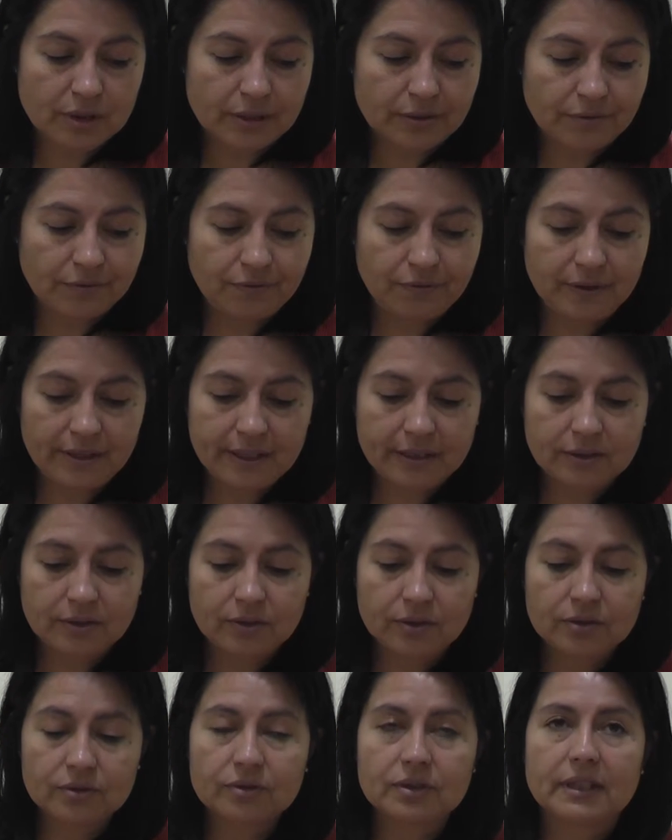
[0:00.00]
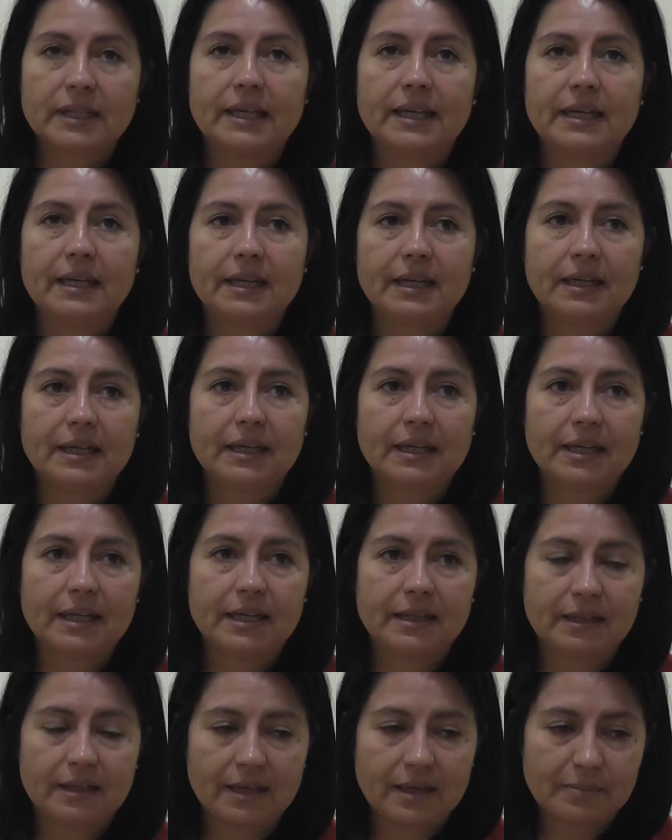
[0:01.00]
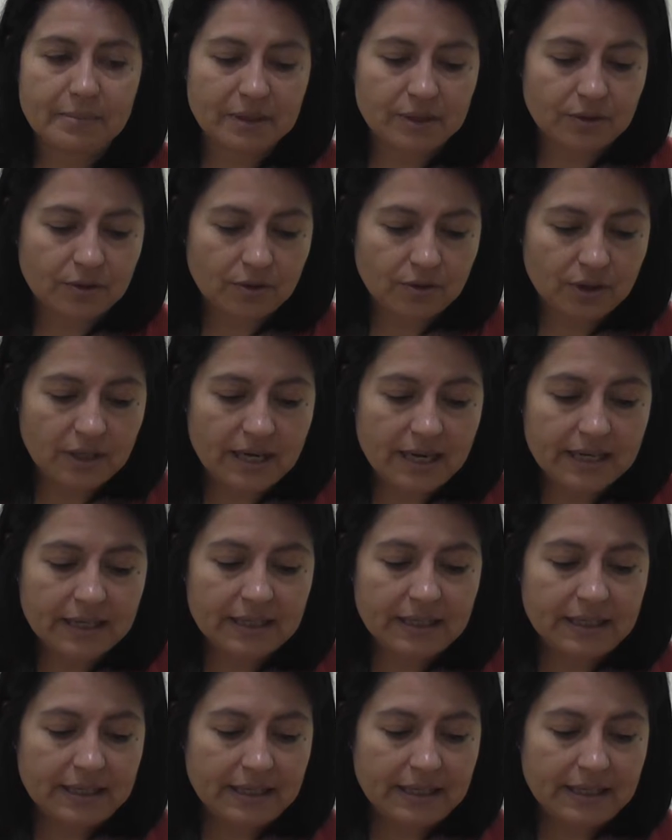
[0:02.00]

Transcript: de Conflictos eh, en el ámbito escolar.